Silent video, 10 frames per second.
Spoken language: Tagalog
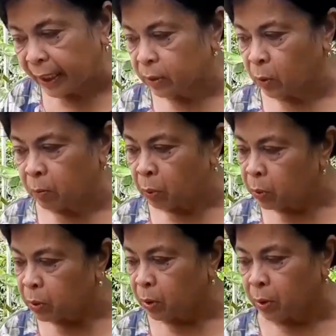tanim na ito.
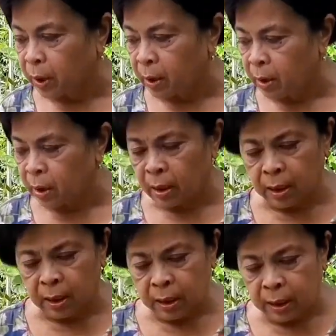Buko doon,
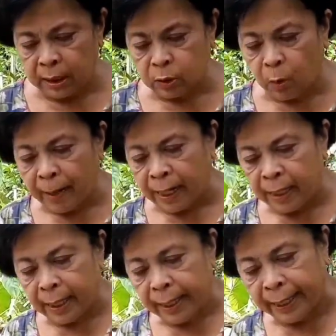ito
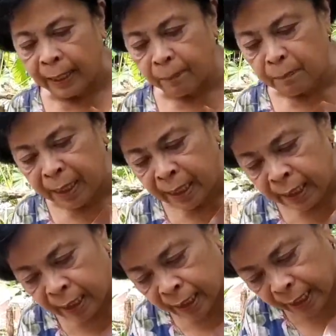ba, help
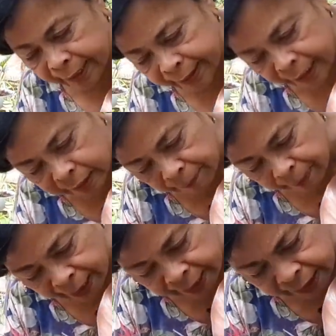me
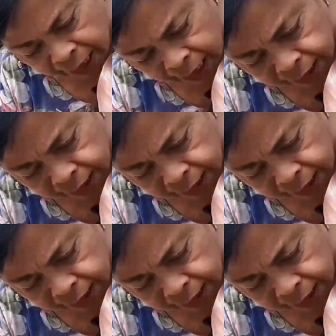identify,